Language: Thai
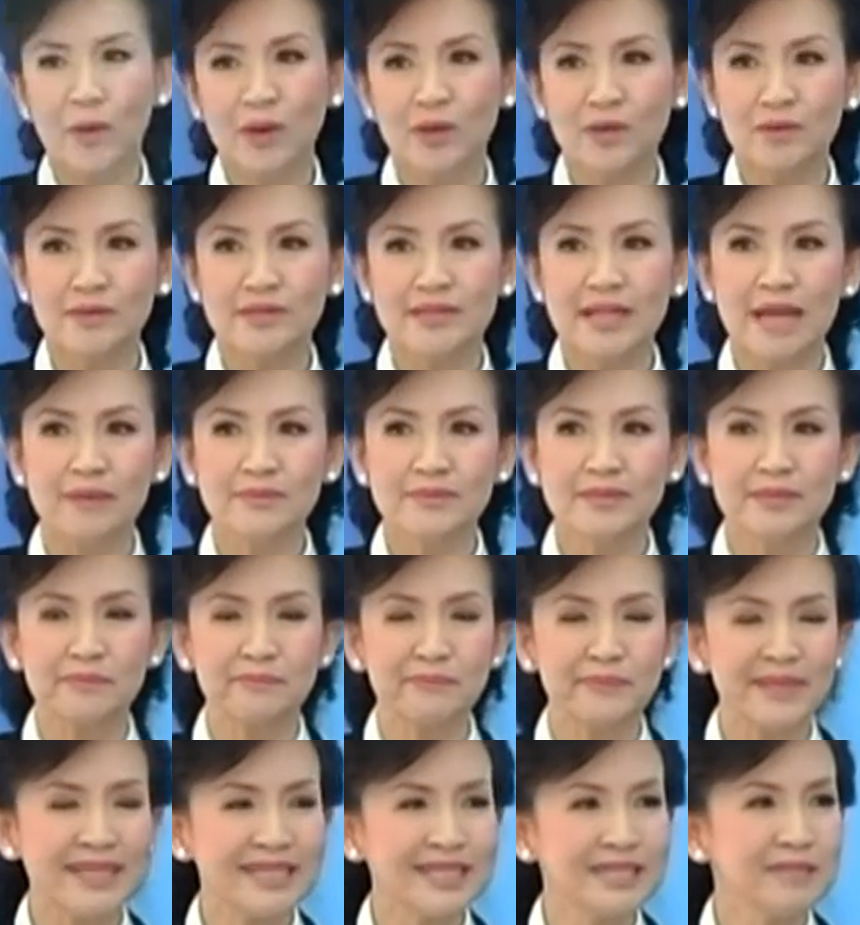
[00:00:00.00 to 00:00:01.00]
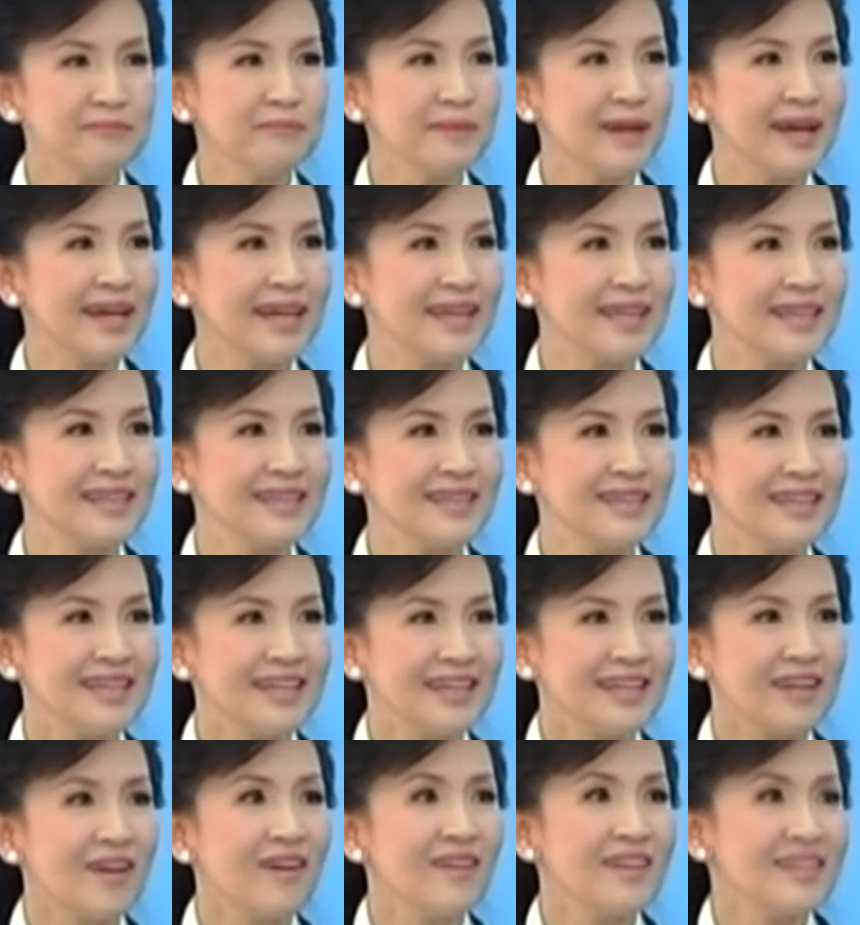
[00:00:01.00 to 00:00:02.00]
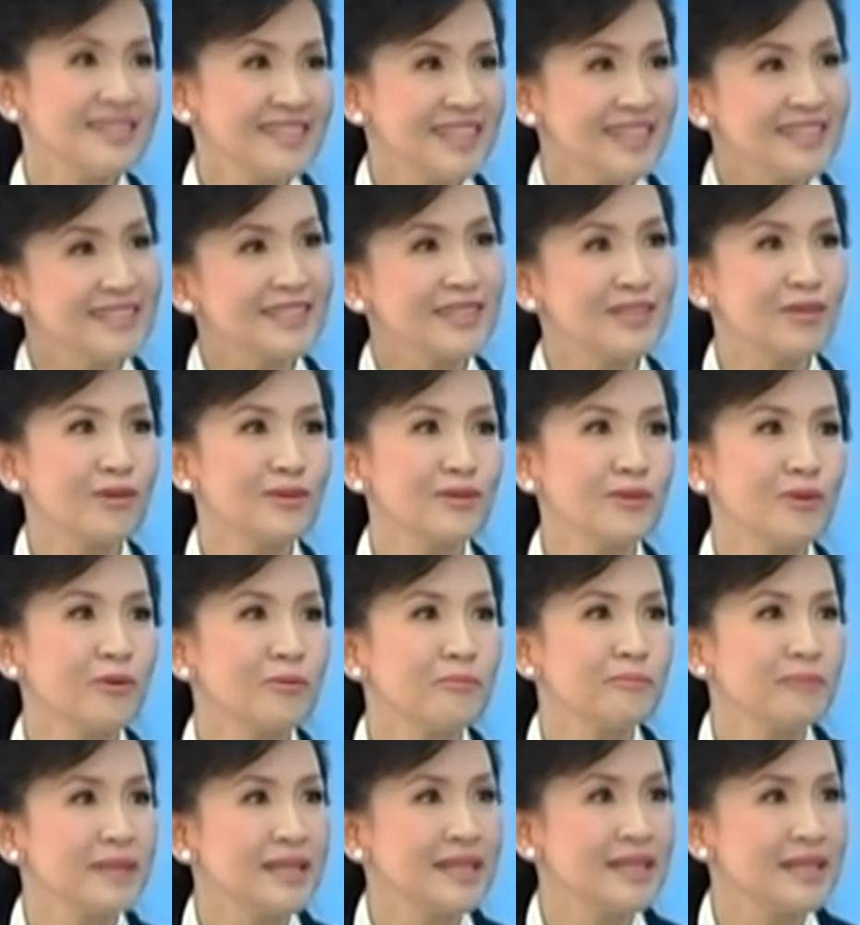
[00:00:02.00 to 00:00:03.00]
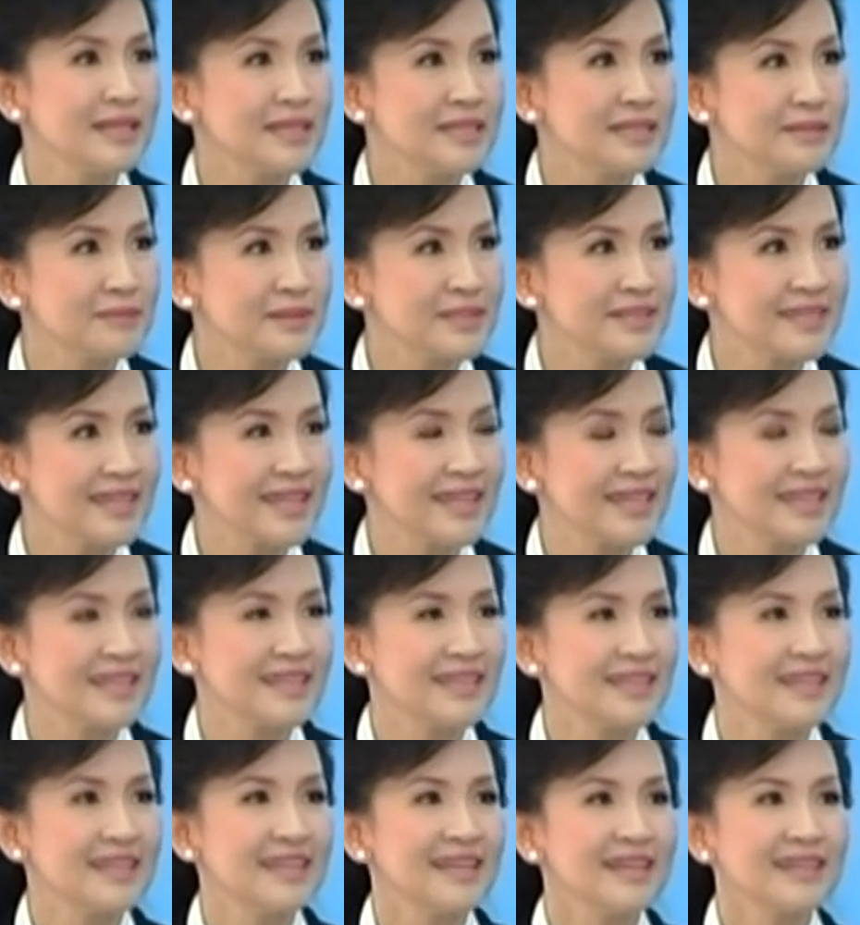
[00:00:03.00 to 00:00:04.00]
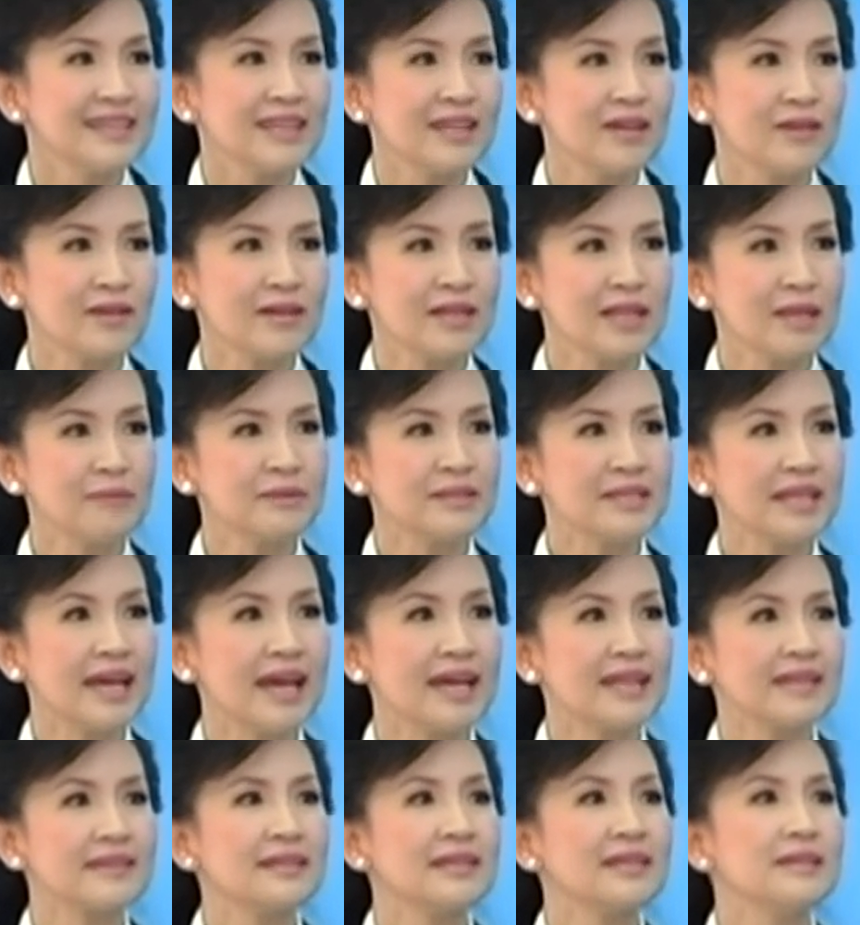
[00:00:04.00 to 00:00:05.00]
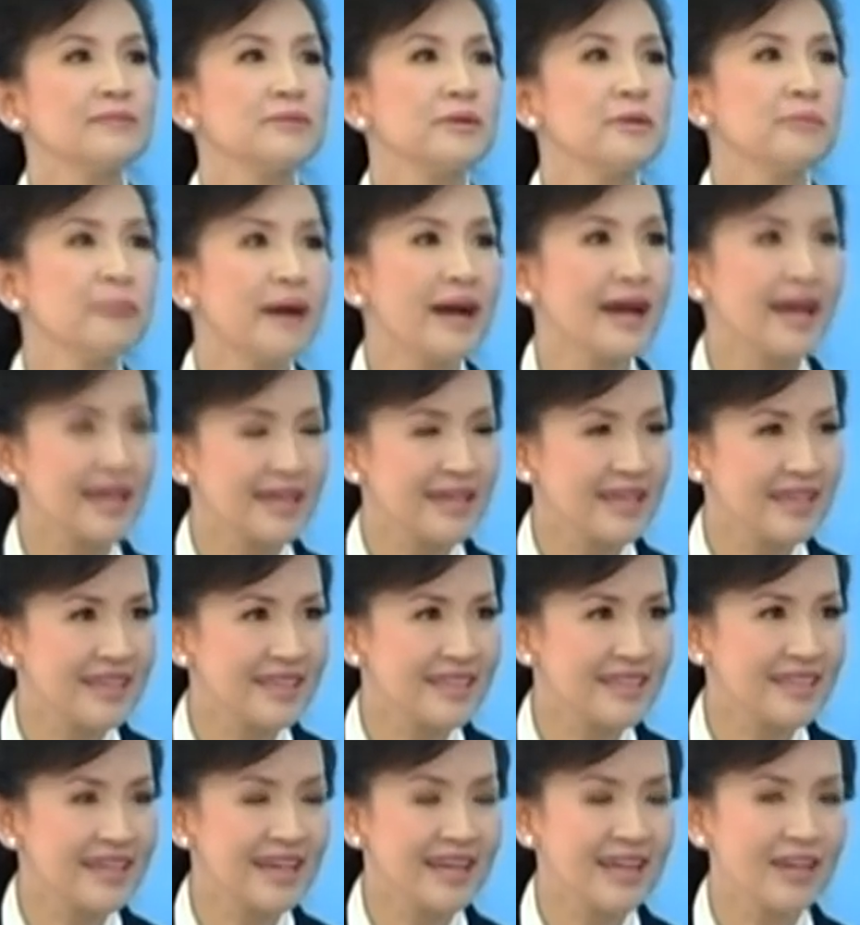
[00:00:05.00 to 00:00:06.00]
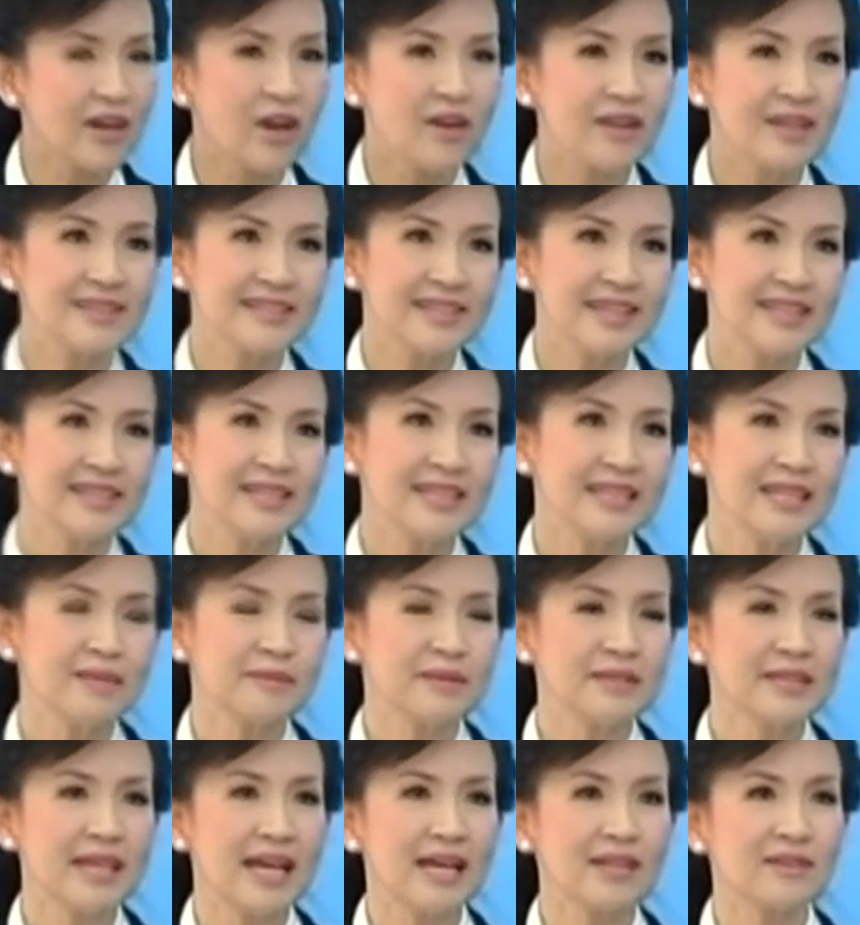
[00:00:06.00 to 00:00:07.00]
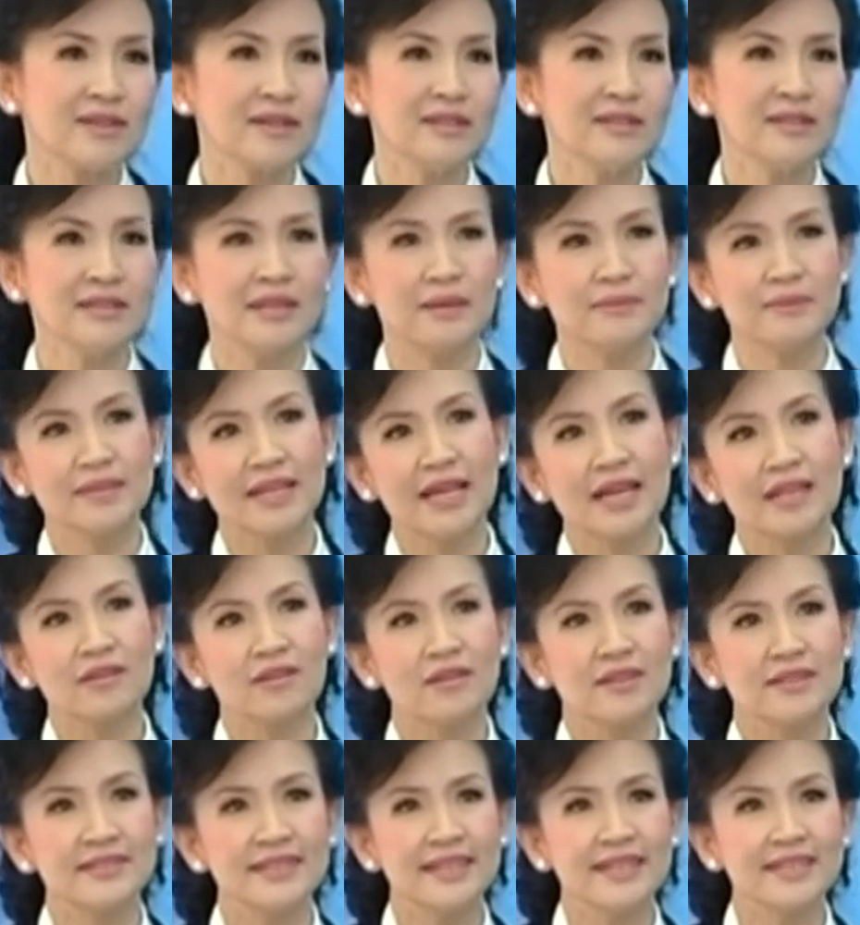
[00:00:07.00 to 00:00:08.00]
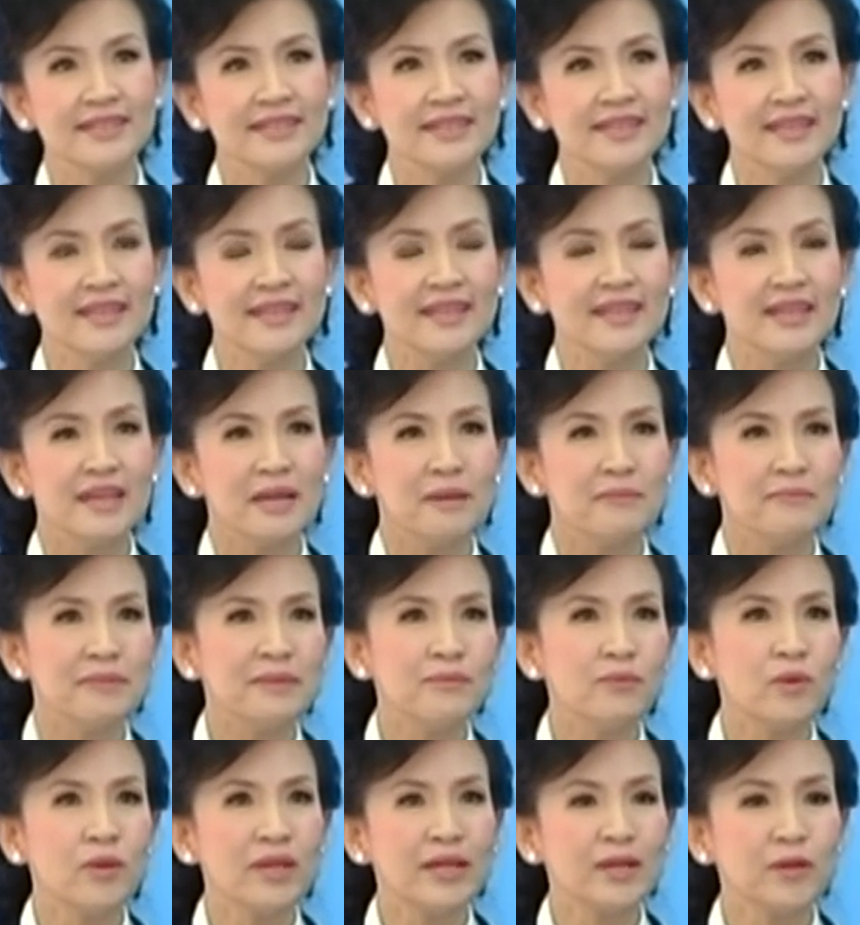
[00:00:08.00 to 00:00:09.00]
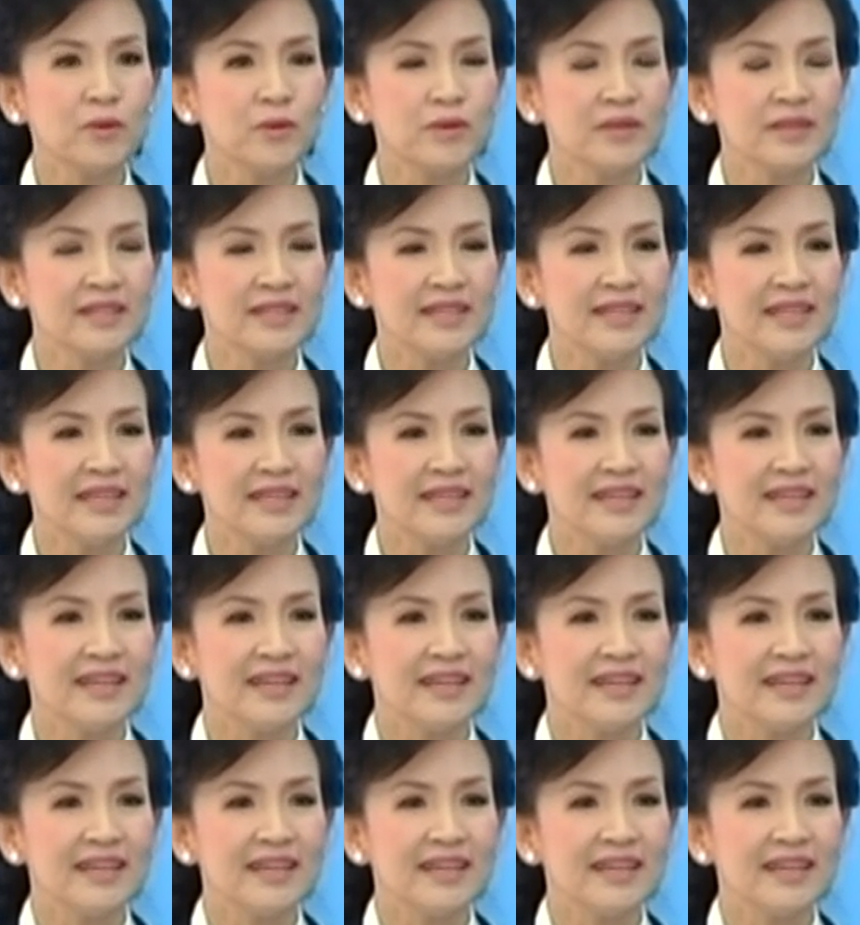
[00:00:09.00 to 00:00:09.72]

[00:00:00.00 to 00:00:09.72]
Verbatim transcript: อายุ 30 ปีขึ้นไป คอลลาเจน จะลดลงปีละ1%อรต์เราก็รับประทานเติมเข้าไปนะคะคอลลาเจน ที่รับประทานก็เลือกรับประทานคอลลาเจนที่มีโมเลกุลที่